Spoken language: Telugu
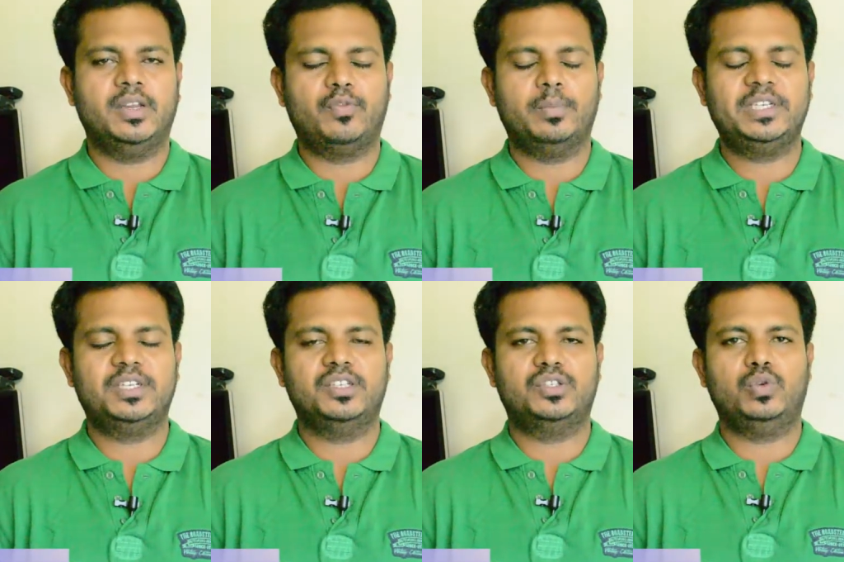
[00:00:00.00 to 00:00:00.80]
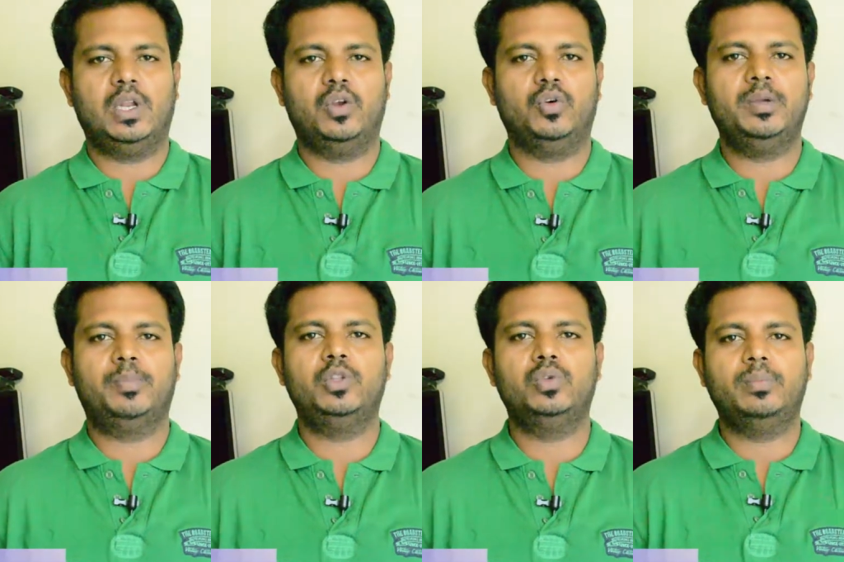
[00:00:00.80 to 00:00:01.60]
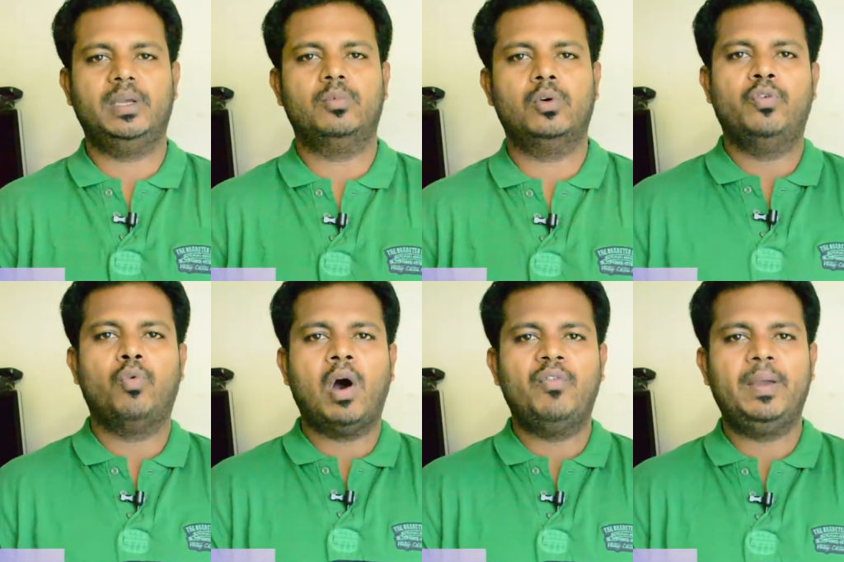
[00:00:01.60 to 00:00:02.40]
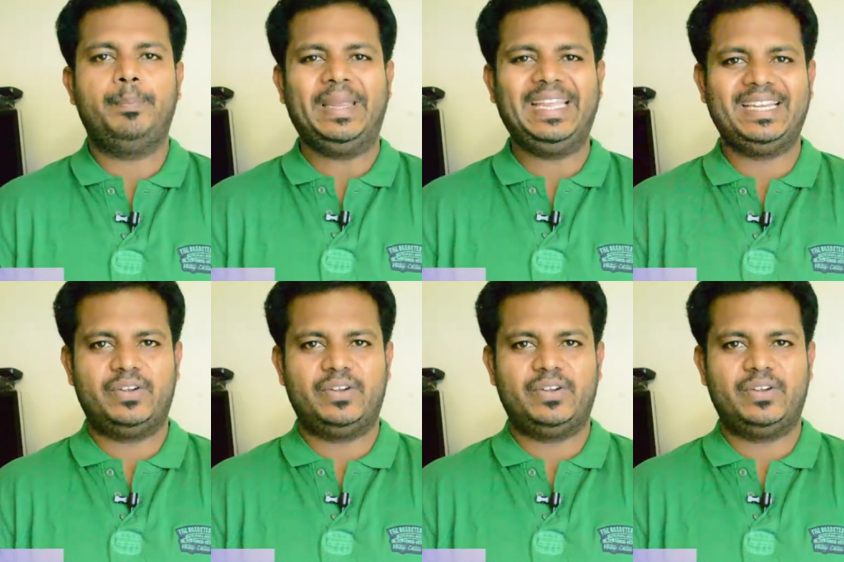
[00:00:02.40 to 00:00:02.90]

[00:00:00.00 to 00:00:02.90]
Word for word: ఇన్ఫర్మేషన్ ఇస్తున్నాను ఇప్పుడు మేము హువావే పీ